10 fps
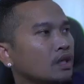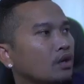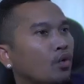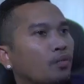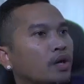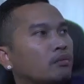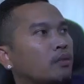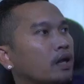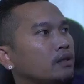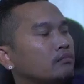open
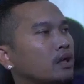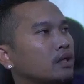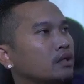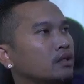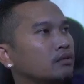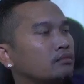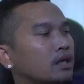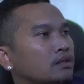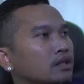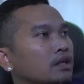mind bà này dương
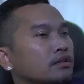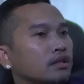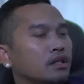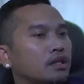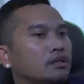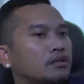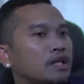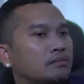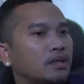bao chất ở từ lý sẽ đạp